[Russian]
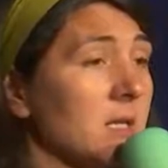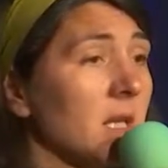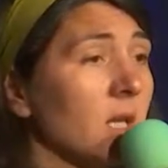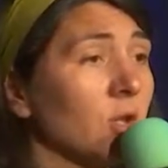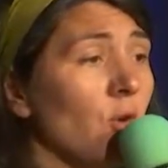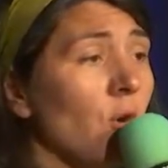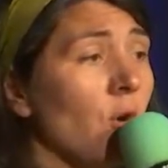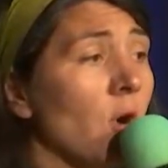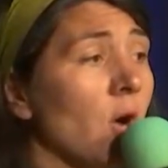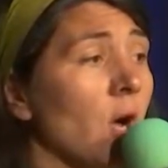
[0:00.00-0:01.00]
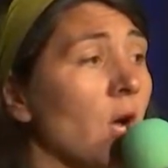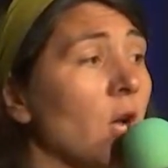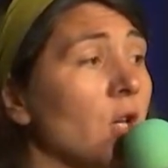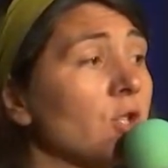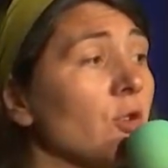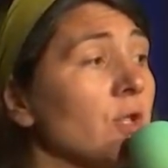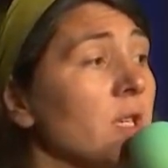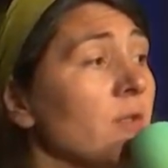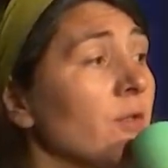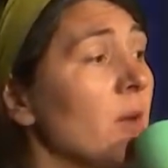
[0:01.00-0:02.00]
за то, что
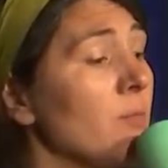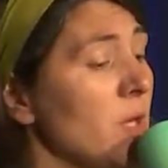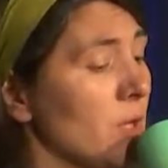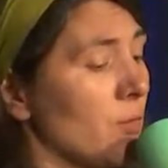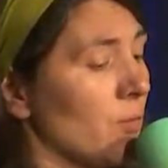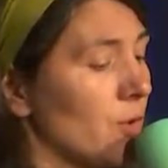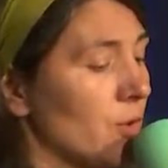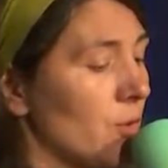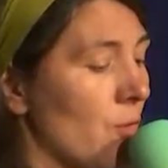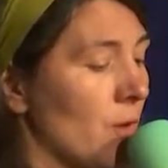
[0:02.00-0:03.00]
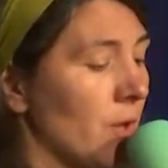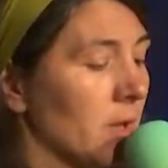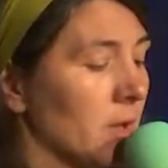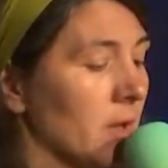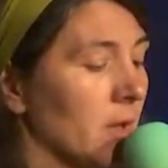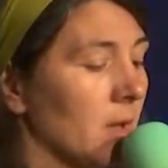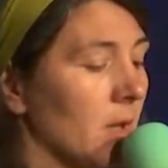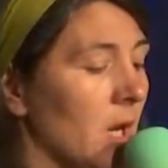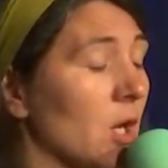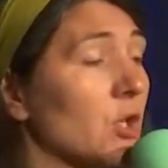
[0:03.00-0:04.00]
дивно мир устроен,
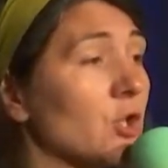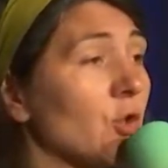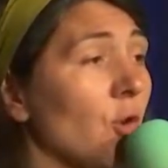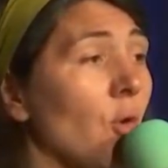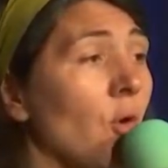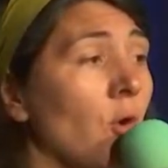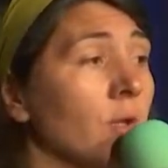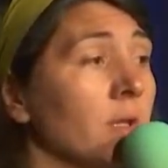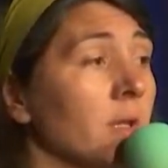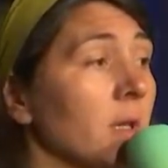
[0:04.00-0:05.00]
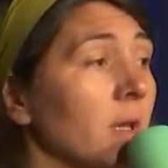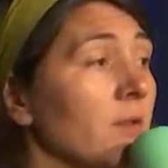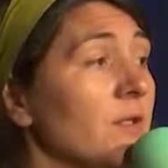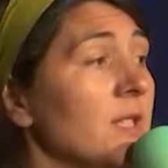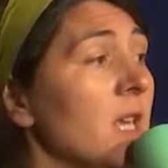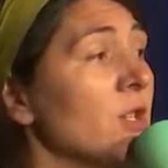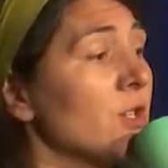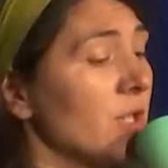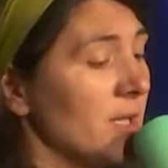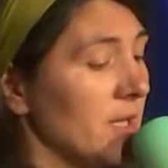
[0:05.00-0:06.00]
что Он всей
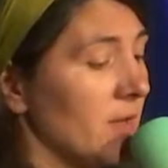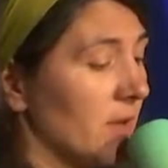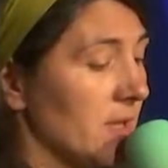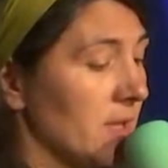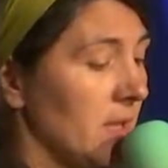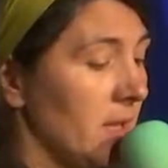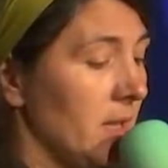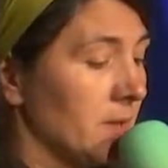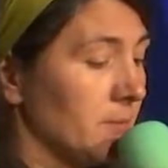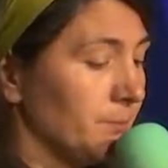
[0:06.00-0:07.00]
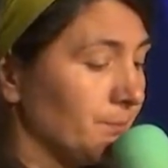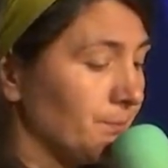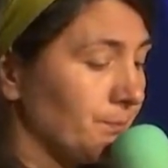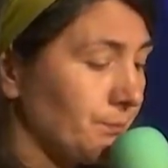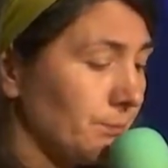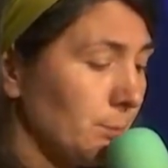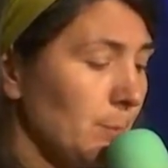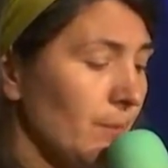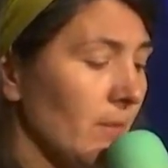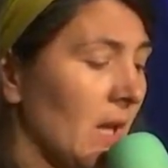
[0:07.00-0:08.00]
жизни властелин.
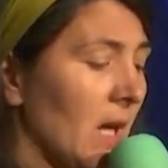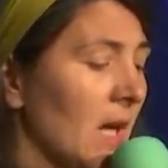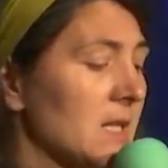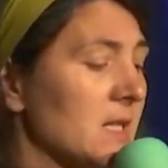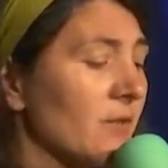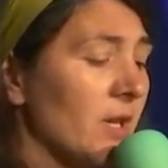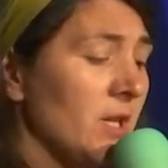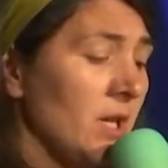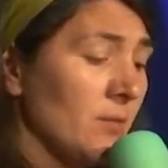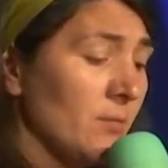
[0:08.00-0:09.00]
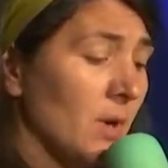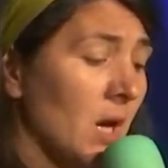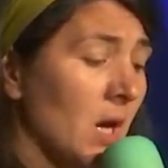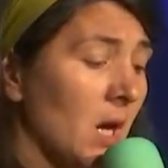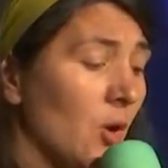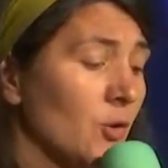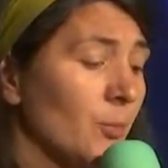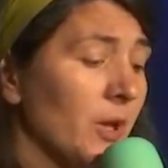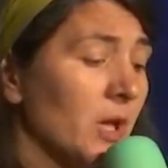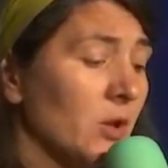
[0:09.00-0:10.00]
Своим Он
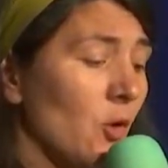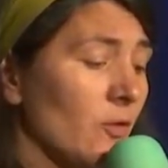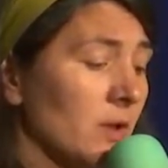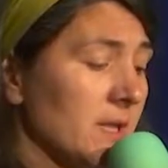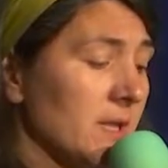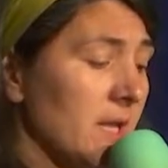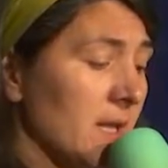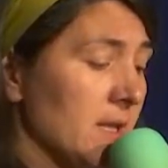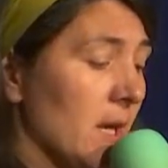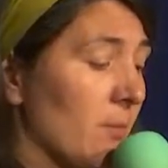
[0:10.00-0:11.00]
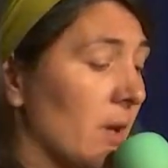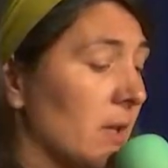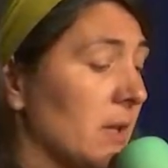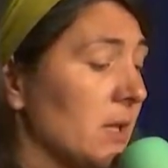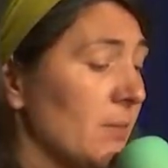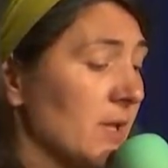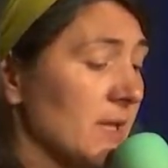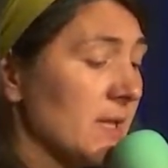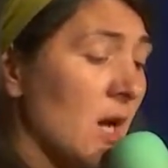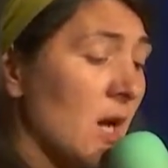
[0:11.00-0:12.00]
приготовил детям на
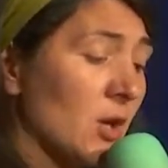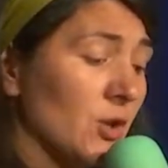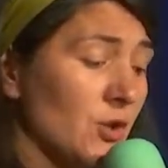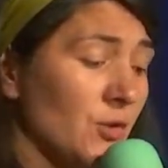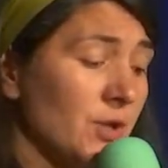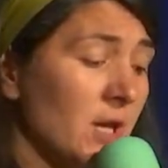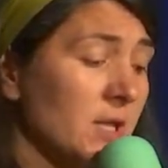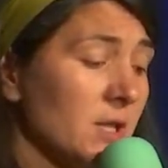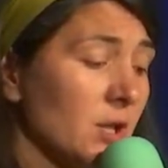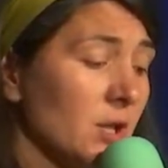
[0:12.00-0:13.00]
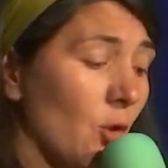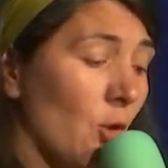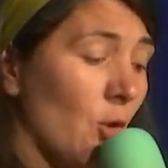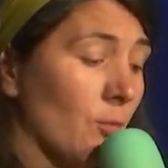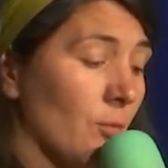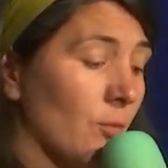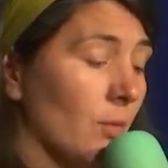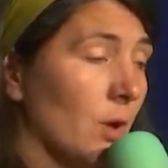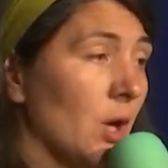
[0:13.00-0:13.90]
небесах чудесный дом –